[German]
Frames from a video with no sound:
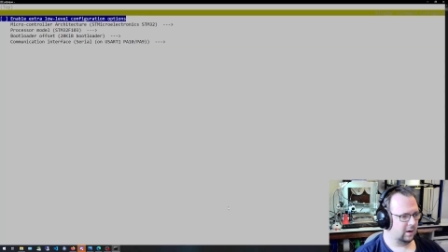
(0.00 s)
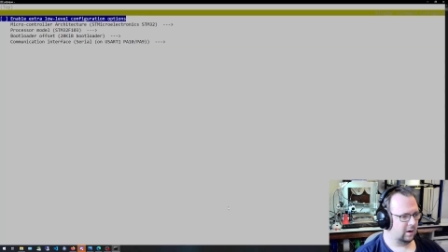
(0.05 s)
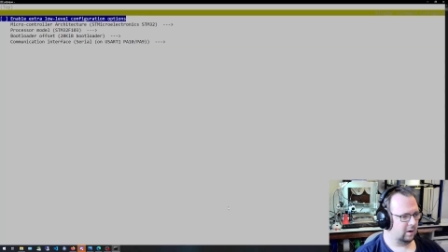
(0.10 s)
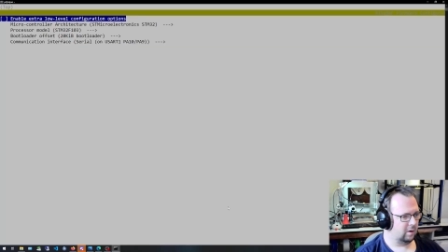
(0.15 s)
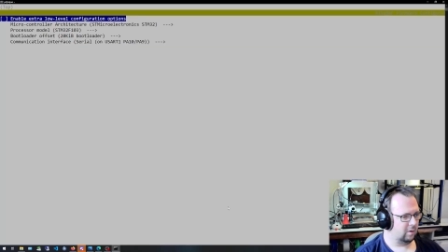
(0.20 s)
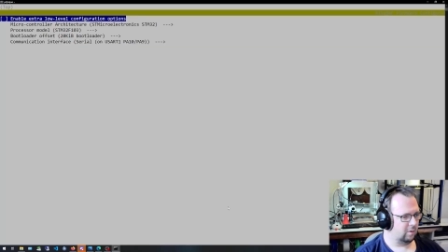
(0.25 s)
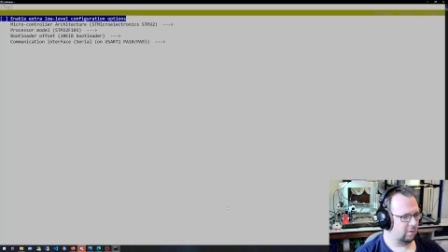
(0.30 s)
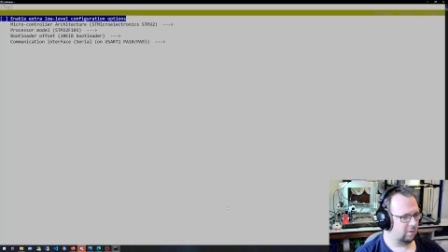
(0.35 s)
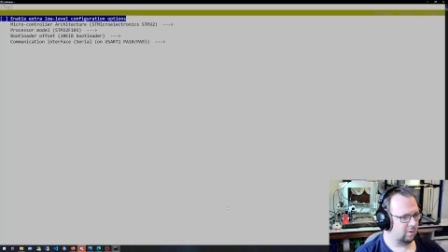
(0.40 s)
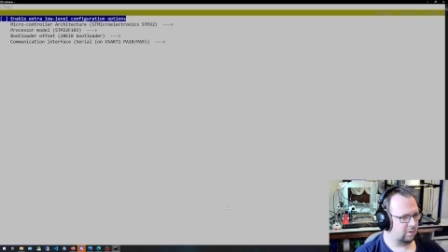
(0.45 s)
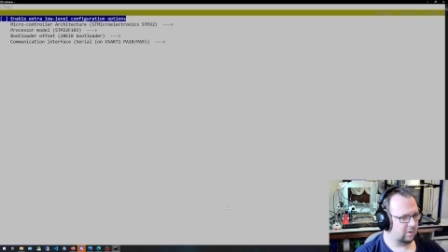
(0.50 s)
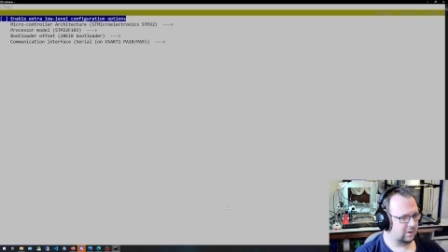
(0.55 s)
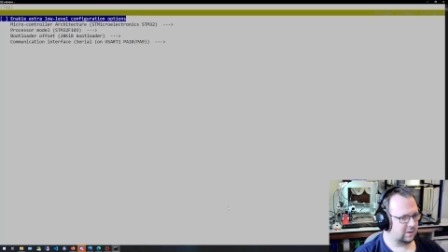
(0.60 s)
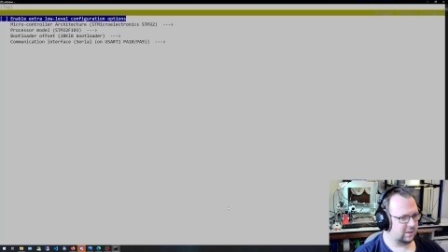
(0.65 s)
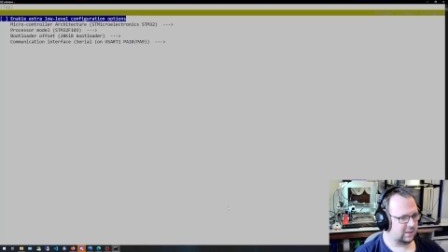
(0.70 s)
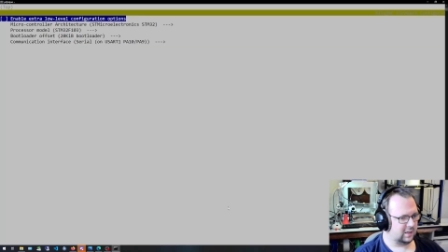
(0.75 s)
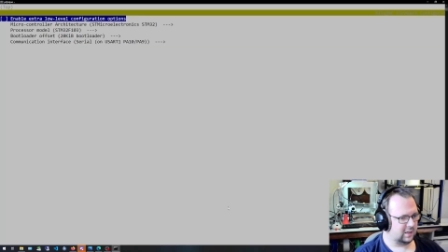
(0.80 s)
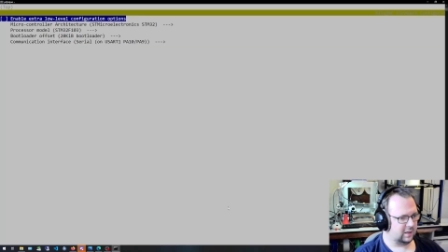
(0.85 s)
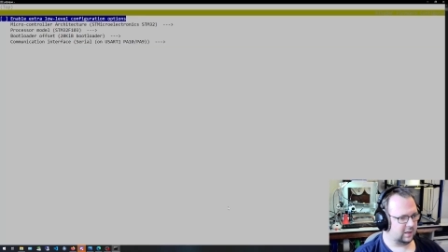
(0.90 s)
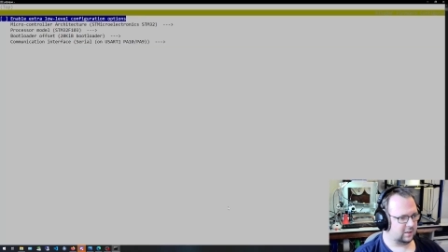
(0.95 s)

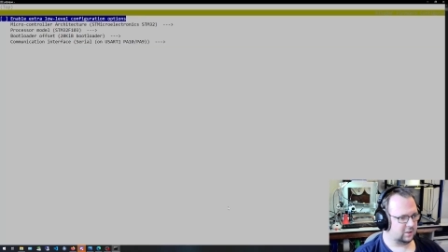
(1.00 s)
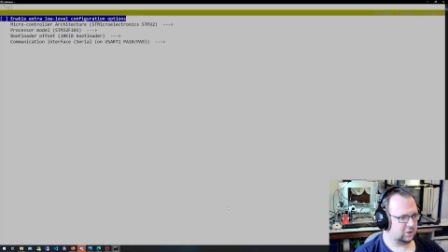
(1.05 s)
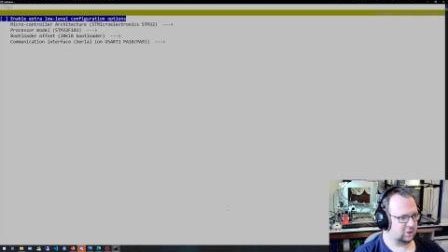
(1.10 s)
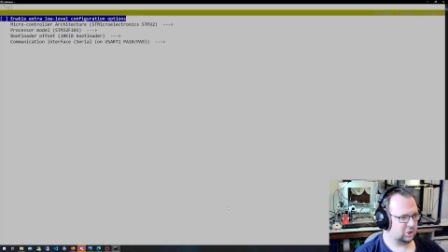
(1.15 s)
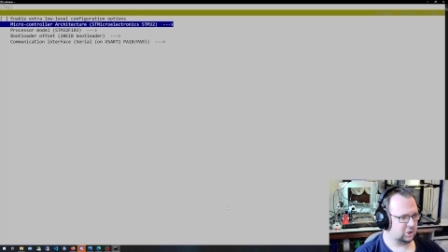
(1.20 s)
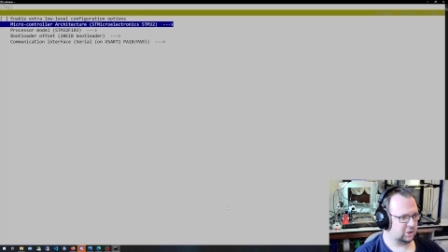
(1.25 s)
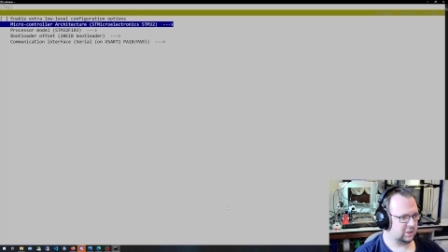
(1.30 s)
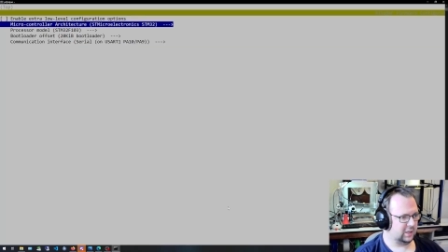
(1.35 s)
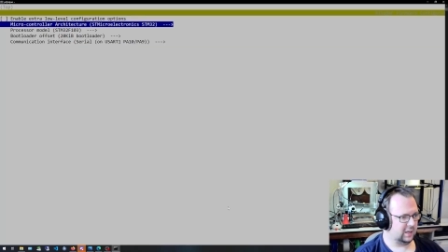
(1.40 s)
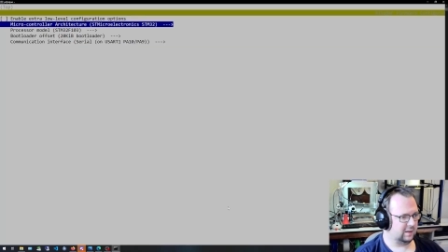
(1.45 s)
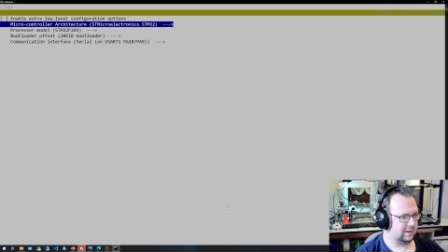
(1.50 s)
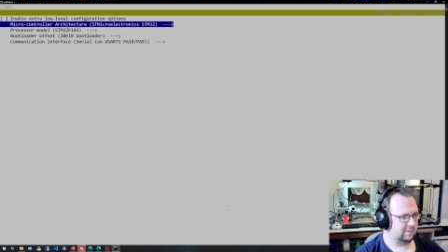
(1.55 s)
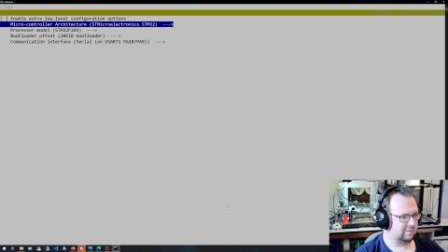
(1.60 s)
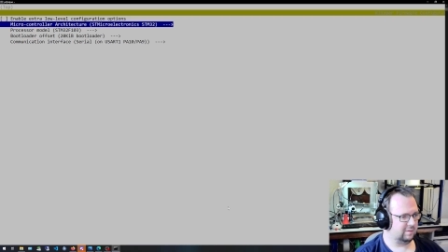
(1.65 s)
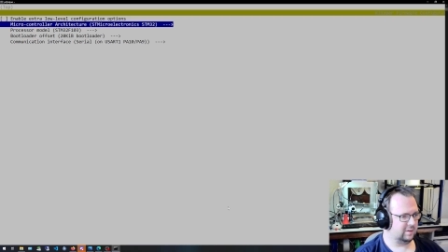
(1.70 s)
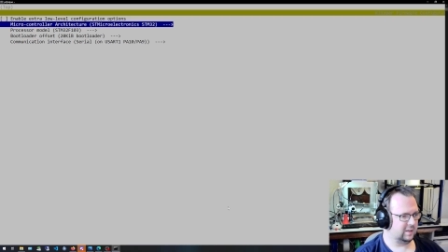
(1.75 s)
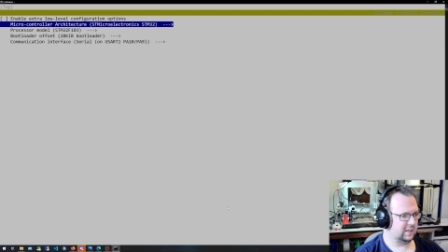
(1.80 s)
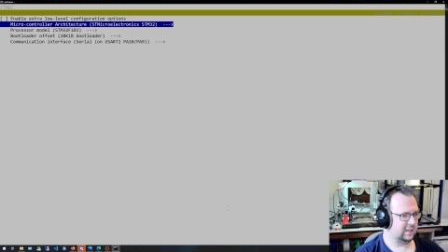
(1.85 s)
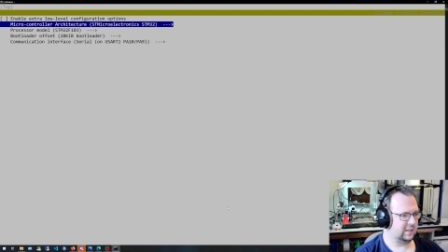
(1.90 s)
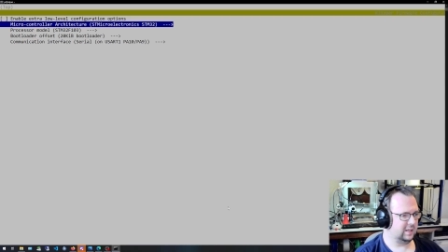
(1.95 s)
Und dann stellen
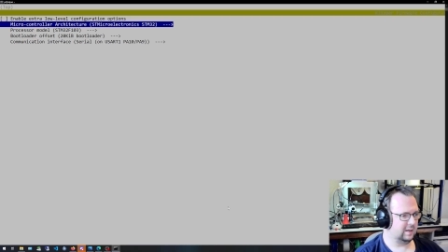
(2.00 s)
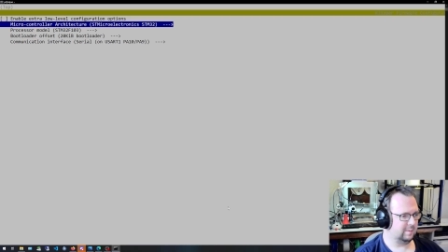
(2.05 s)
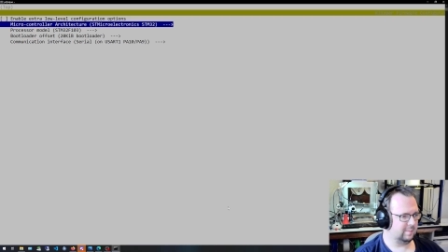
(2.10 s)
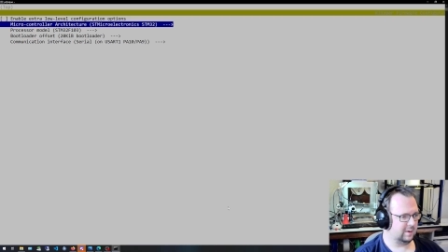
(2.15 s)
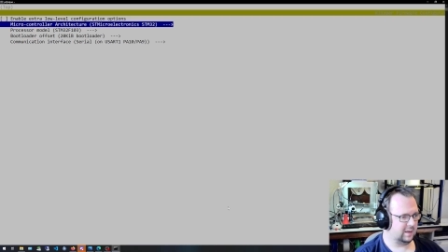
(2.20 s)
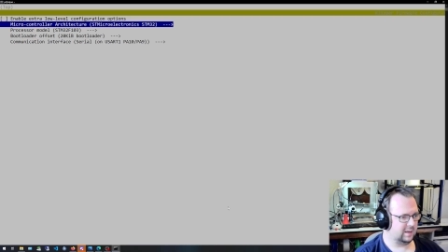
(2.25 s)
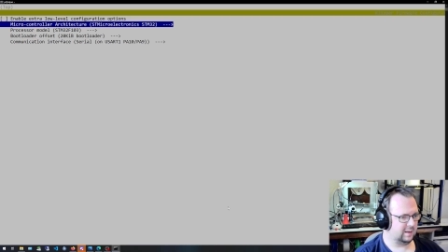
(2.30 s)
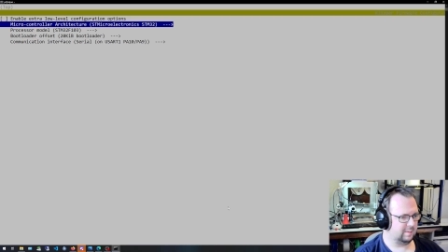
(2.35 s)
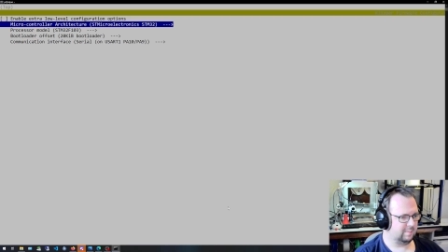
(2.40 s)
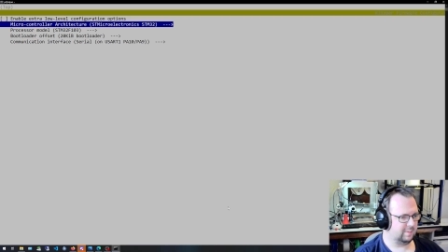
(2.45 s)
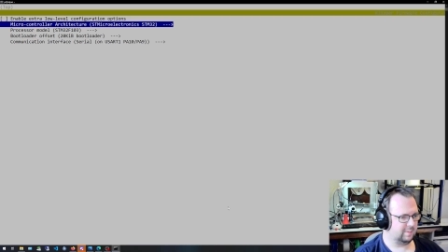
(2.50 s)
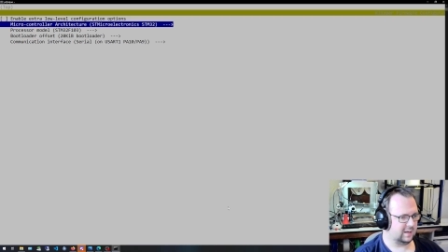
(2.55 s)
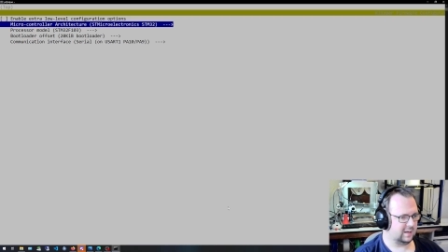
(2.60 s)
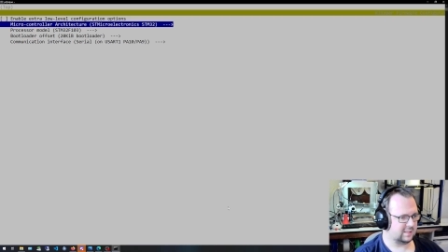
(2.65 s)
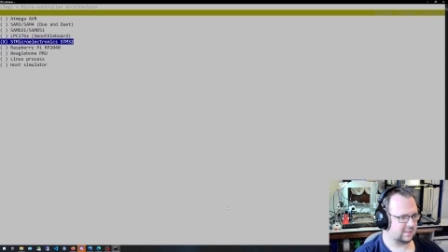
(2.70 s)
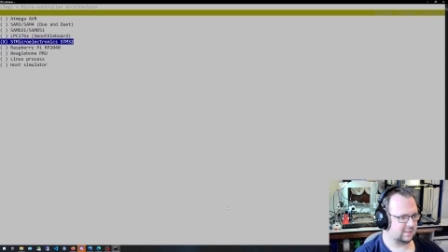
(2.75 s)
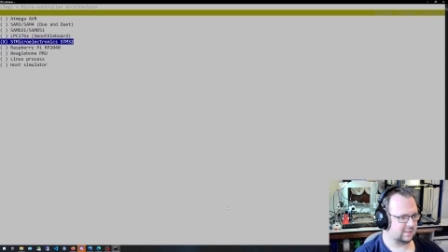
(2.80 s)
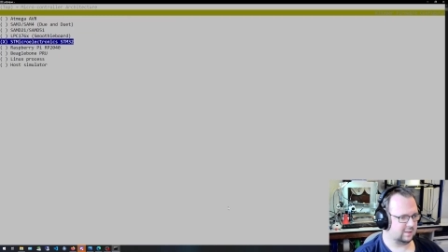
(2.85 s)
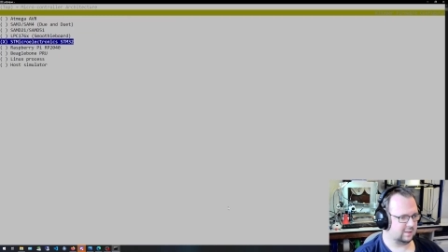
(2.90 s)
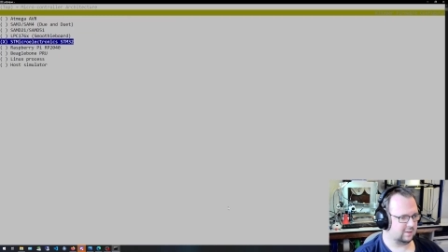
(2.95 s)
wir hier mal den
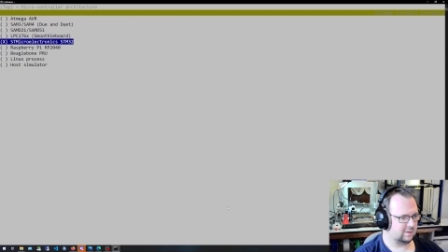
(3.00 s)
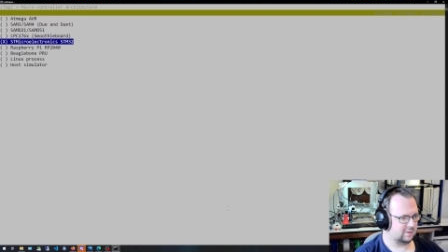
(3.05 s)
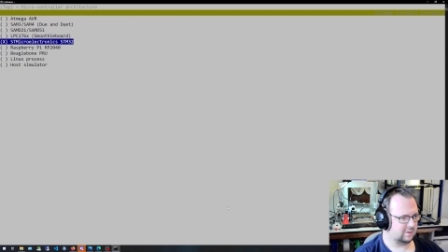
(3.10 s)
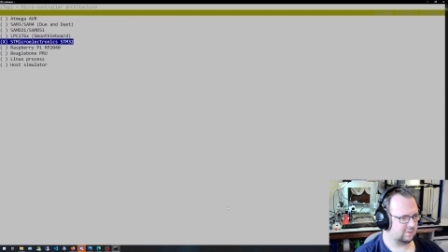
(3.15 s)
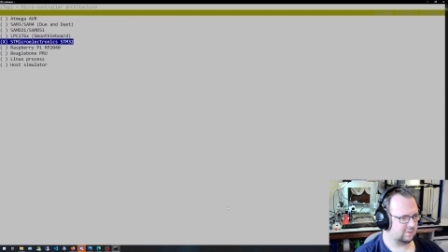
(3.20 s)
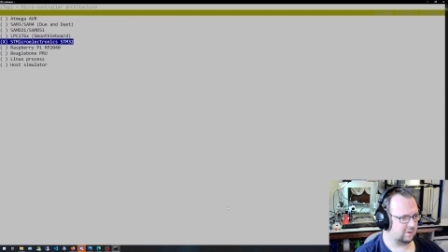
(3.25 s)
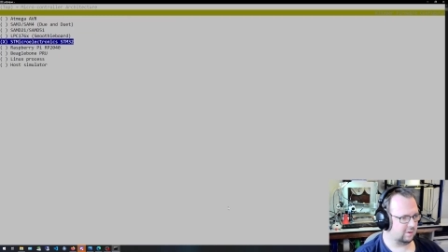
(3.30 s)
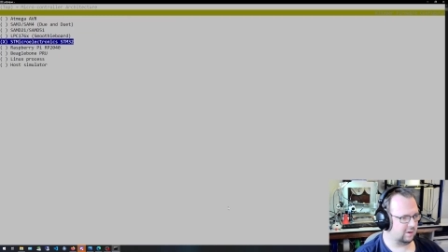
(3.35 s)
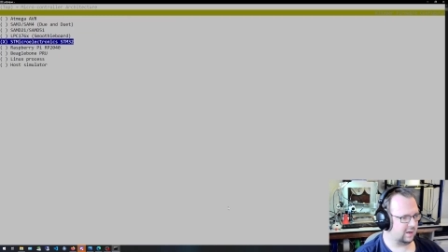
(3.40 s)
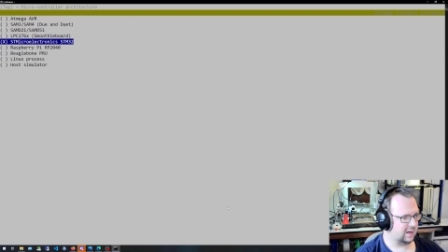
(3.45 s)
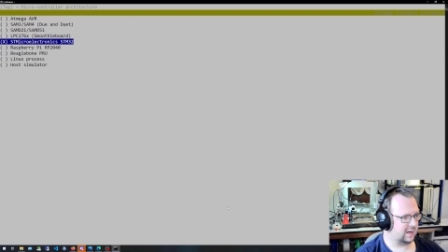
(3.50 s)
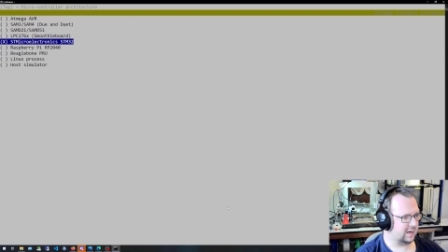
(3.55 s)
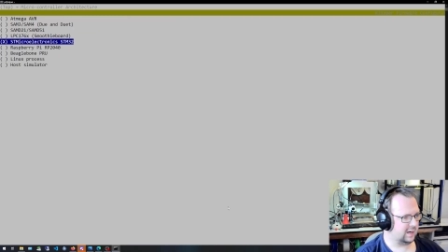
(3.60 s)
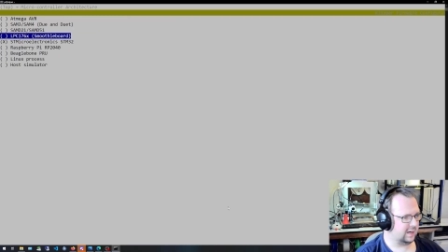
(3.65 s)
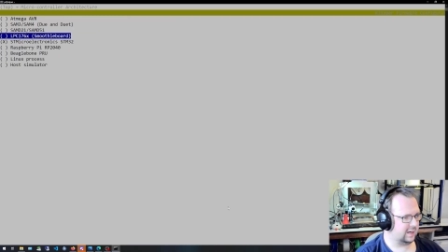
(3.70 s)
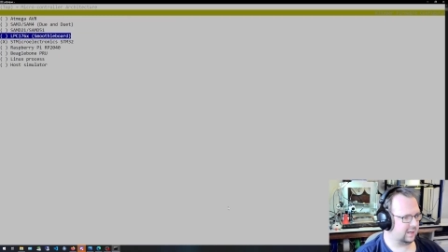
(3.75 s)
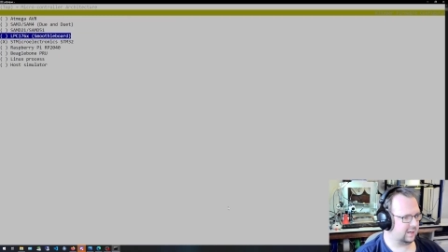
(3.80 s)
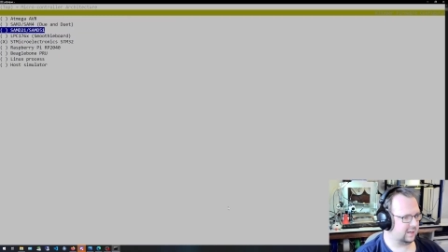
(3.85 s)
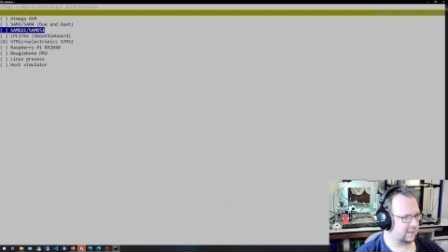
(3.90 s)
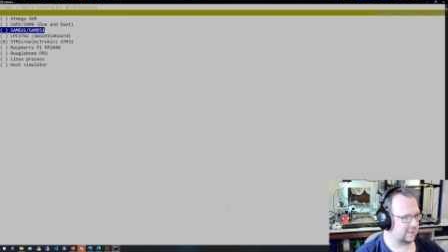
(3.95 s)
passenden Controller ein.